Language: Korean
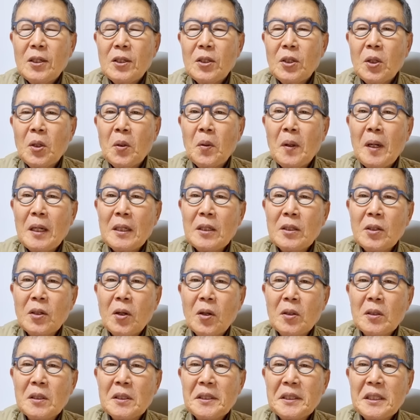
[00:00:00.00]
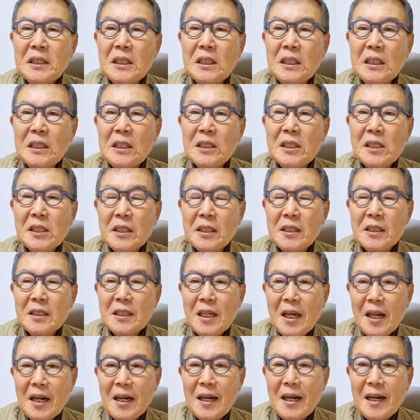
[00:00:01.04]
여호와는 너를 지키시는
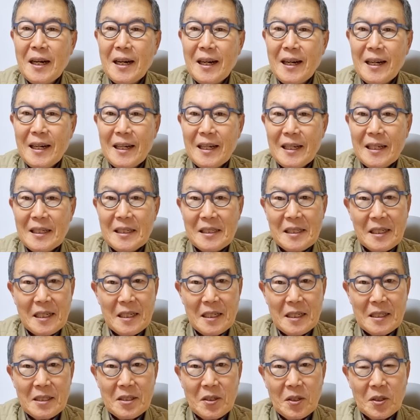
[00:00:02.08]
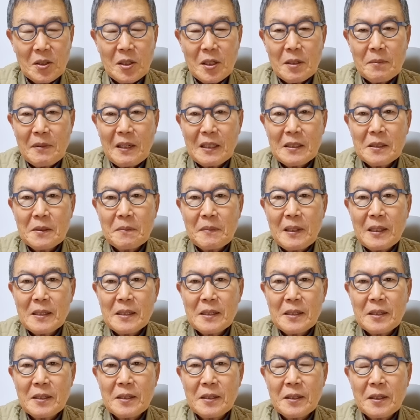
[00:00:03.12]
자라 그렇게 성경에
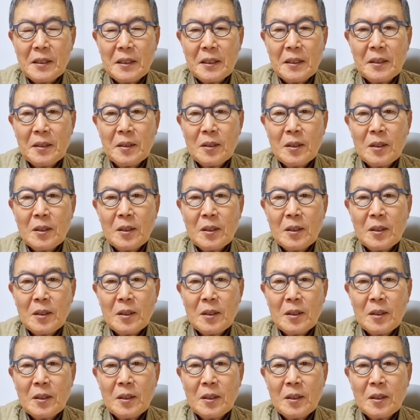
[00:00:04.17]
말씀하시는데